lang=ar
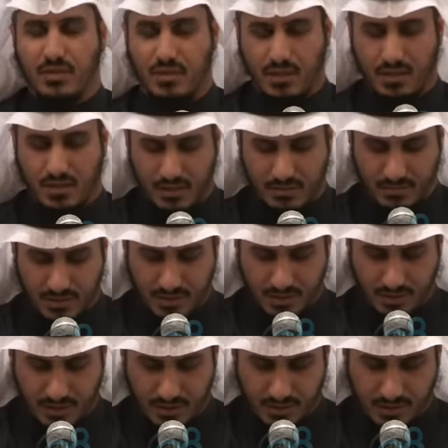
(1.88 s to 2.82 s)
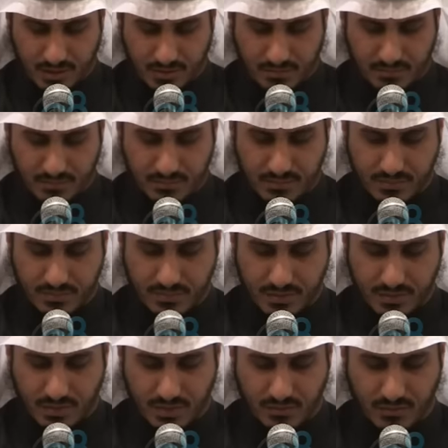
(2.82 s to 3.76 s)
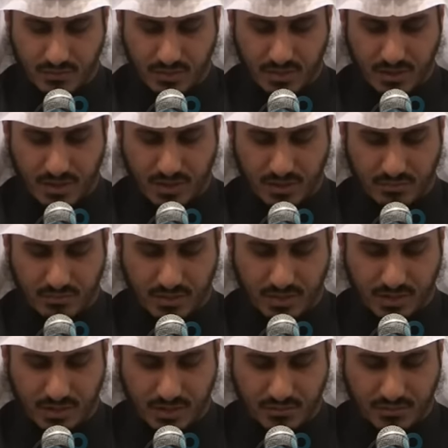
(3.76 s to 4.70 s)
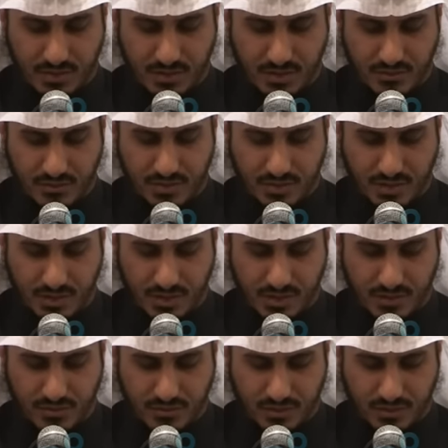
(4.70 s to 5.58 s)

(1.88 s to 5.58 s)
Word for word: الله الرحمن الرحيم الحمد لله رب العالمين والصلاة